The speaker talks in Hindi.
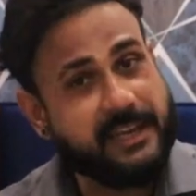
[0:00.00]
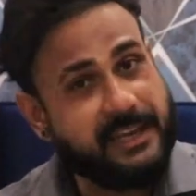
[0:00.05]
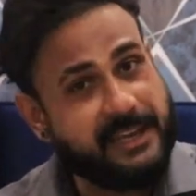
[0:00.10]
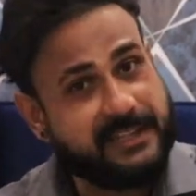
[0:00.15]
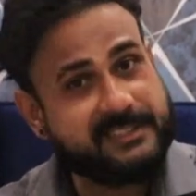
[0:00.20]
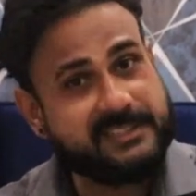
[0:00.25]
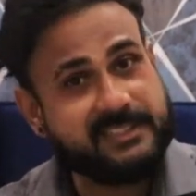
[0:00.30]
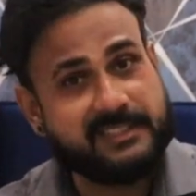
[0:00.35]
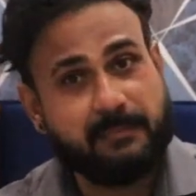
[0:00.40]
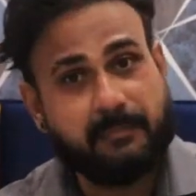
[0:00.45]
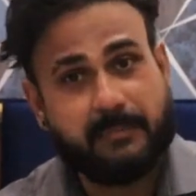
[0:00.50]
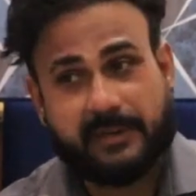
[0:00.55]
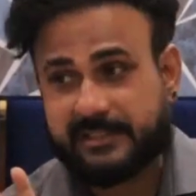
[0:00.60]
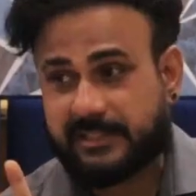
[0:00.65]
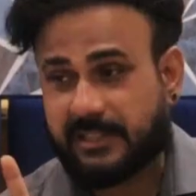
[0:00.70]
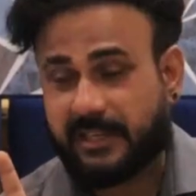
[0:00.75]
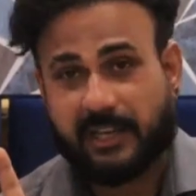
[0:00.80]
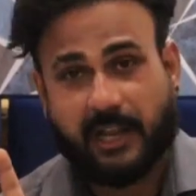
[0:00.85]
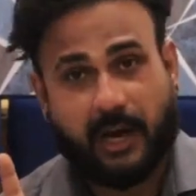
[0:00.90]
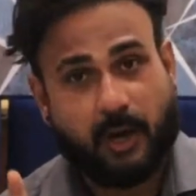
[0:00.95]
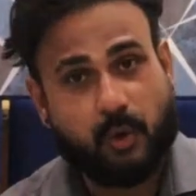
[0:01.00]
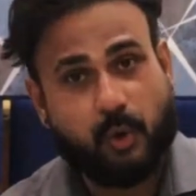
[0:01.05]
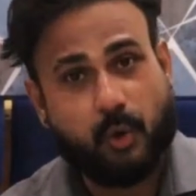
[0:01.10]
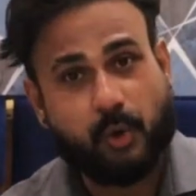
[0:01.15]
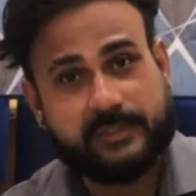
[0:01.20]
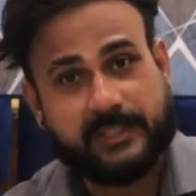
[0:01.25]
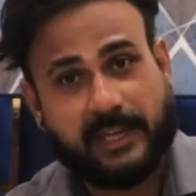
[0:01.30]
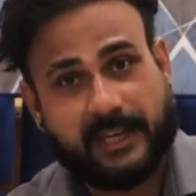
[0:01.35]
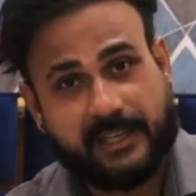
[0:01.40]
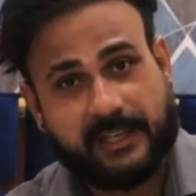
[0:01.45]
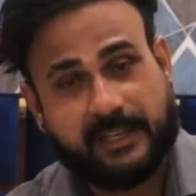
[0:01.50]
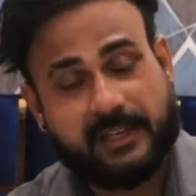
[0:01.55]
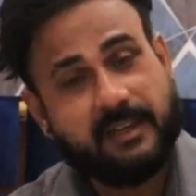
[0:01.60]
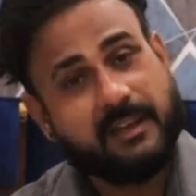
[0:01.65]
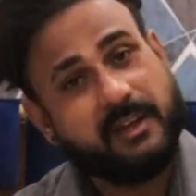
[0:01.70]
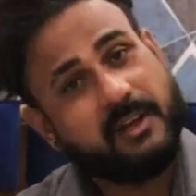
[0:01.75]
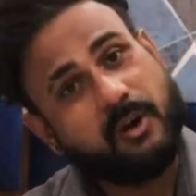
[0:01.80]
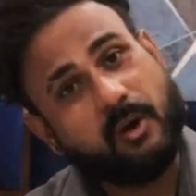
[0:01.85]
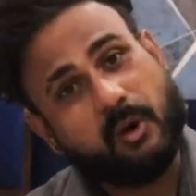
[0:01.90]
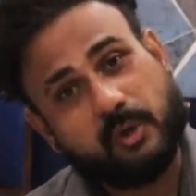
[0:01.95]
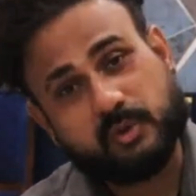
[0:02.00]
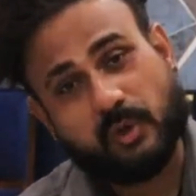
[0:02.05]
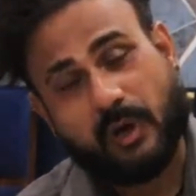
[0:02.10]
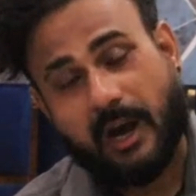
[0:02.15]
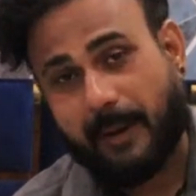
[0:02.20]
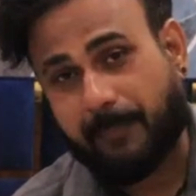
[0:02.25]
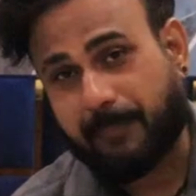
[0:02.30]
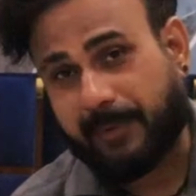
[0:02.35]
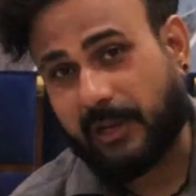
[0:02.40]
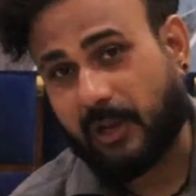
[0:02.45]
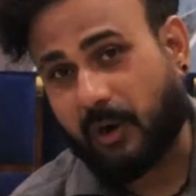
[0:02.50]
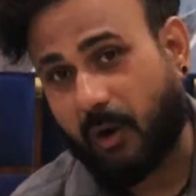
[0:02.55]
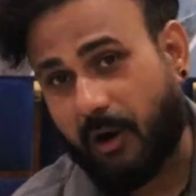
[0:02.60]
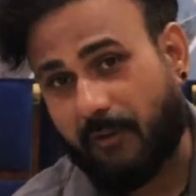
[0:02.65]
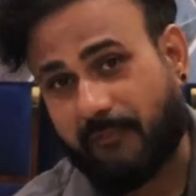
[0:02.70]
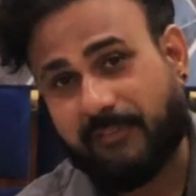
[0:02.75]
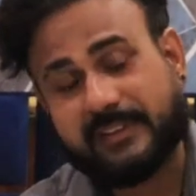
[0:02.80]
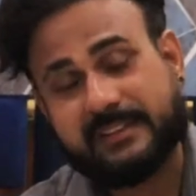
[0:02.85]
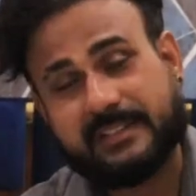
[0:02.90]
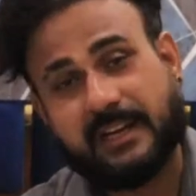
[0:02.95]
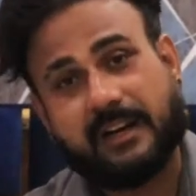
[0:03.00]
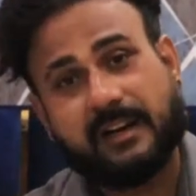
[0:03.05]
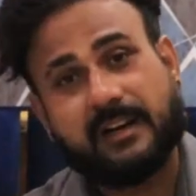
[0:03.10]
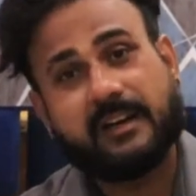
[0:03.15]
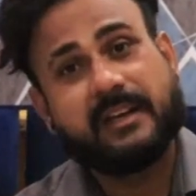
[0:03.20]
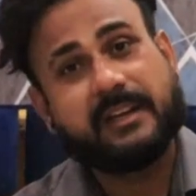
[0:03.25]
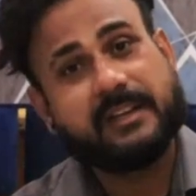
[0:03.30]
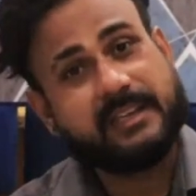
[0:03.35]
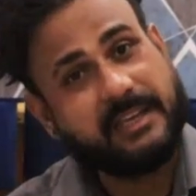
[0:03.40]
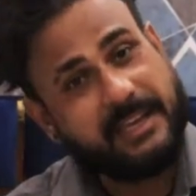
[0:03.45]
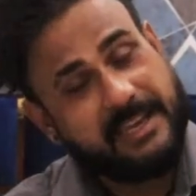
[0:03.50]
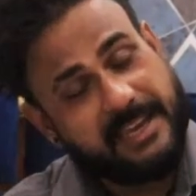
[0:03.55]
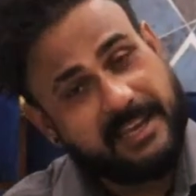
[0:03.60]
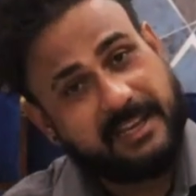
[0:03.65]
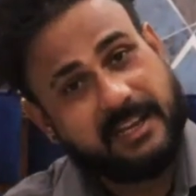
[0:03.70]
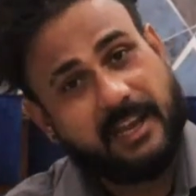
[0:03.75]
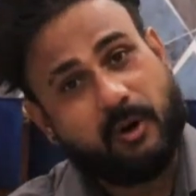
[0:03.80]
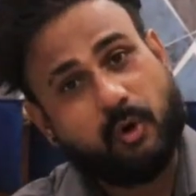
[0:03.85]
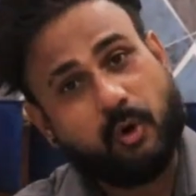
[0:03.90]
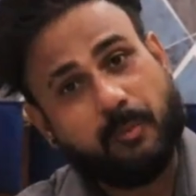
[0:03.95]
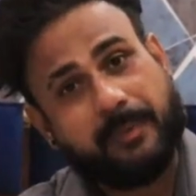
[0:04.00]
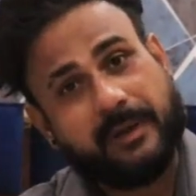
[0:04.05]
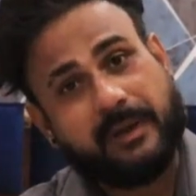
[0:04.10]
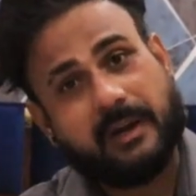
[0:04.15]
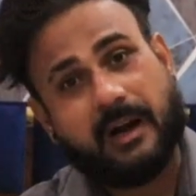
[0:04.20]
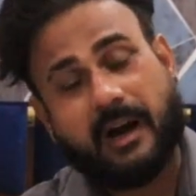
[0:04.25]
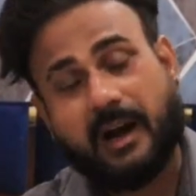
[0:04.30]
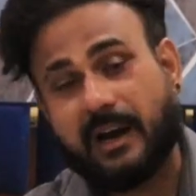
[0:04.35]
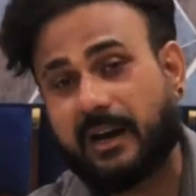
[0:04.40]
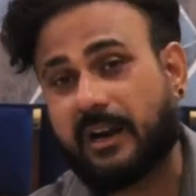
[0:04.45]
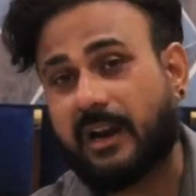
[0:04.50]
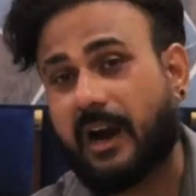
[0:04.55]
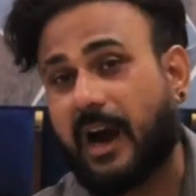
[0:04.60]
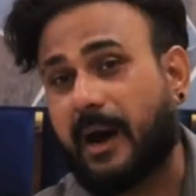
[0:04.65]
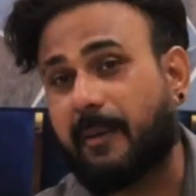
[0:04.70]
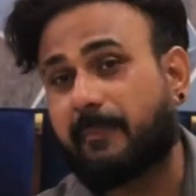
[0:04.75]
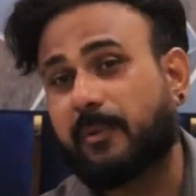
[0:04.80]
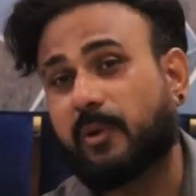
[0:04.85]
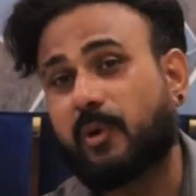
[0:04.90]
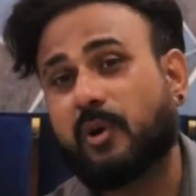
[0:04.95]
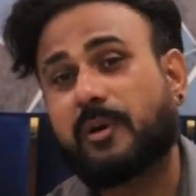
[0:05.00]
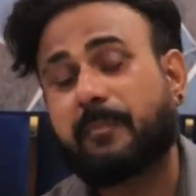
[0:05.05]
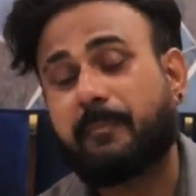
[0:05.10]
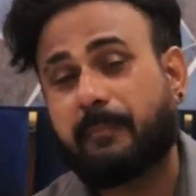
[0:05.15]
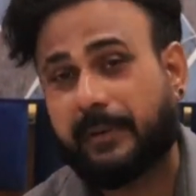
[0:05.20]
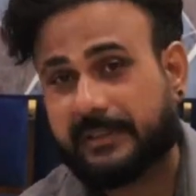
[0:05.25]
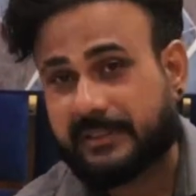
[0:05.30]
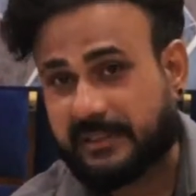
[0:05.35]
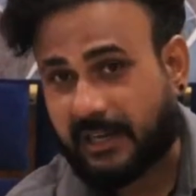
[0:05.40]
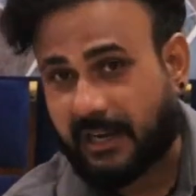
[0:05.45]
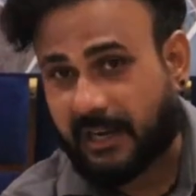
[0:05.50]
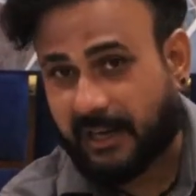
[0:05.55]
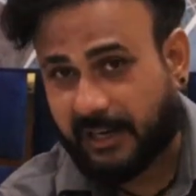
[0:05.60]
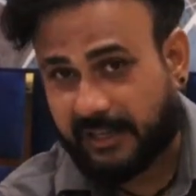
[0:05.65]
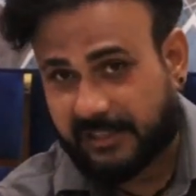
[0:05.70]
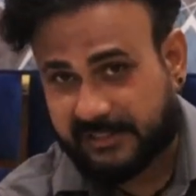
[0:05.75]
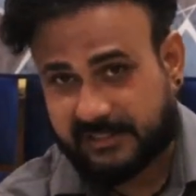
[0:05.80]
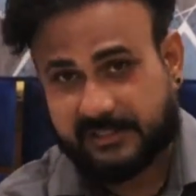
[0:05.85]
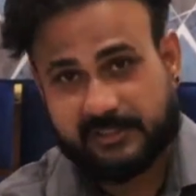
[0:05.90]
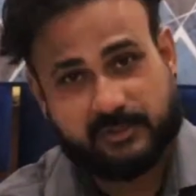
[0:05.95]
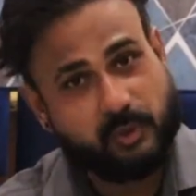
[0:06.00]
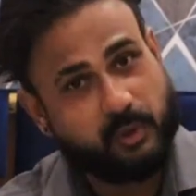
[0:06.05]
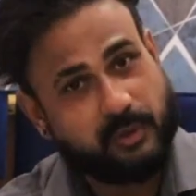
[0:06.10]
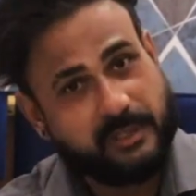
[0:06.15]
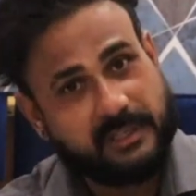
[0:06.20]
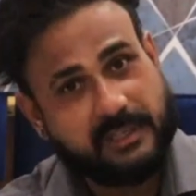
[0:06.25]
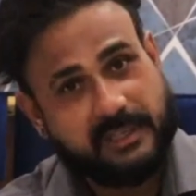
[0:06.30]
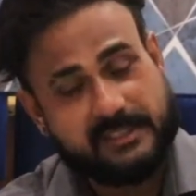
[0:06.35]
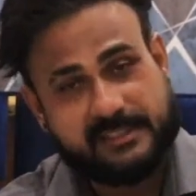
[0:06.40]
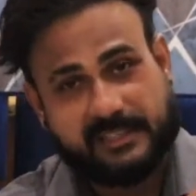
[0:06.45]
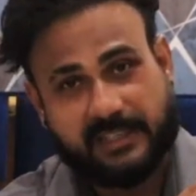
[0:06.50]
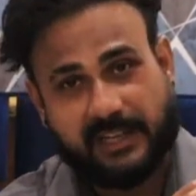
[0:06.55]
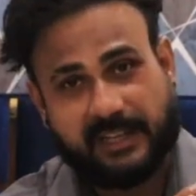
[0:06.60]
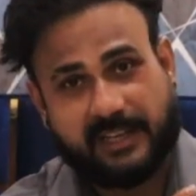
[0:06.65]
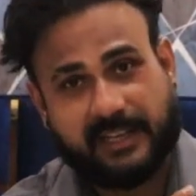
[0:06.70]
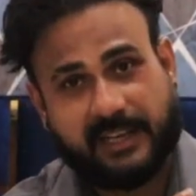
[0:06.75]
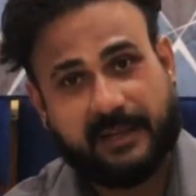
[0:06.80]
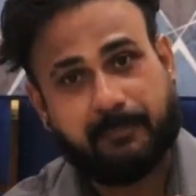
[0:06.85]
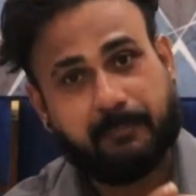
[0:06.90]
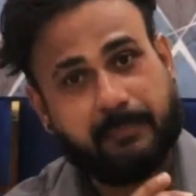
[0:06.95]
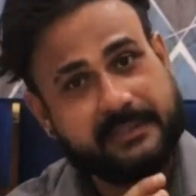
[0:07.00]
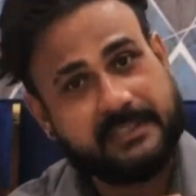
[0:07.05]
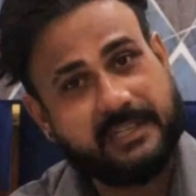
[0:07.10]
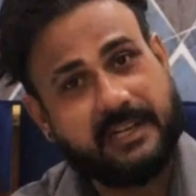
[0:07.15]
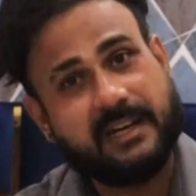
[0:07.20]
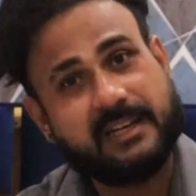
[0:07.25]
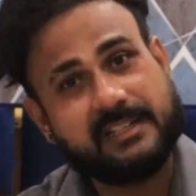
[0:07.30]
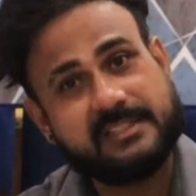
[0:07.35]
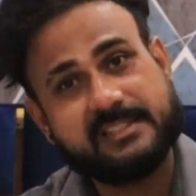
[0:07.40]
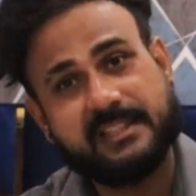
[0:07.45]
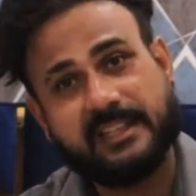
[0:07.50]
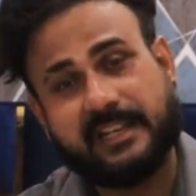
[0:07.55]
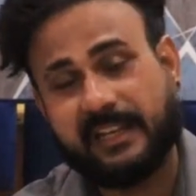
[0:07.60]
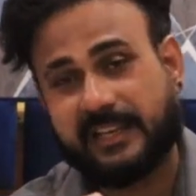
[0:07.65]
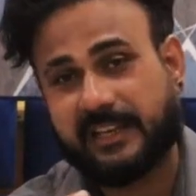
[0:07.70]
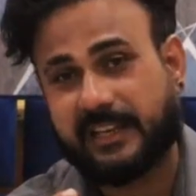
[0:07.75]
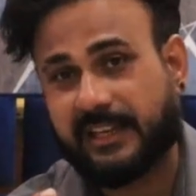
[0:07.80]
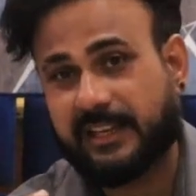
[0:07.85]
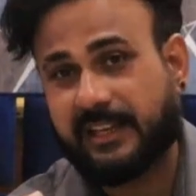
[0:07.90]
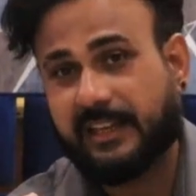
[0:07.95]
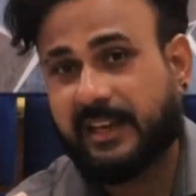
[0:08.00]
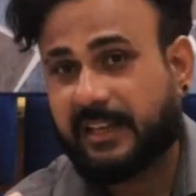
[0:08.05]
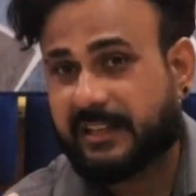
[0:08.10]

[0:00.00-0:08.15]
एक सितंबर से लागू हो जाएगी और जो आपके लिए ऑफर था कि एक लाख रुपए का अगर आप लोग 15 अगस्त जो कि कल चला गया है 15 अगस्त से लेके